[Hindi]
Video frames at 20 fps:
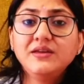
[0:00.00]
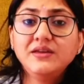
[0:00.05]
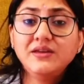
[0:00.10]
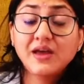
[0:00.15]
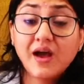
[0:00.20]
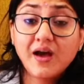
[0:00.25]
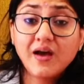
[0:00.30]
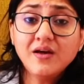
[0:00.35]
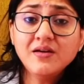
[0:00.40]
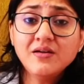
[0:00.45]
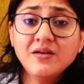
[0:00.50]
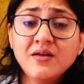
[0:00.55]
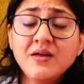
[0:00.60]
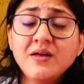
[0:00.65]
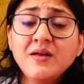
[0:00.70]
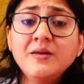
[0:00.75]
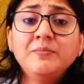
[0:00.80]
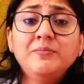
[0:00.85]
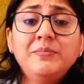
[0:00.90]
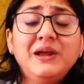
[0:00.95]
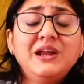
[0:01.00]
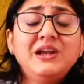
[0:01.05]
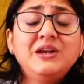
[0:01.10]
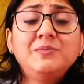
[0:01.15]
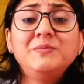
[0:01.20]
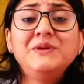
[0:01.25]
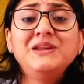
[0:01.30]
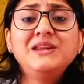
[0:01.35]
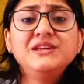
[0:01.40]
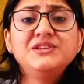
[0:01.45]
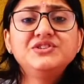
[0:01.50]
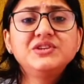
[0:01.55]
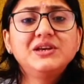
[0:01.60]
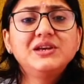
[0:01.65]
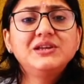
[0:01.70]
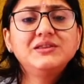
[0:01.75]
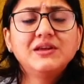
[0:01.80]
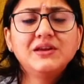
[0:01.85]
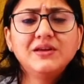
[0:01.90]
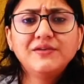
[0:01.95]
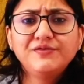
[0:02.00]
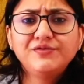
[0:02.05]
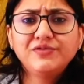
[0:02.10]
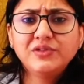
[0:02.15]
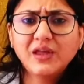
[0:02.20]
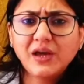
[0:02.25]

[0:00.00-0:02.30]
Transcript: या पेट में नीचे की तरफ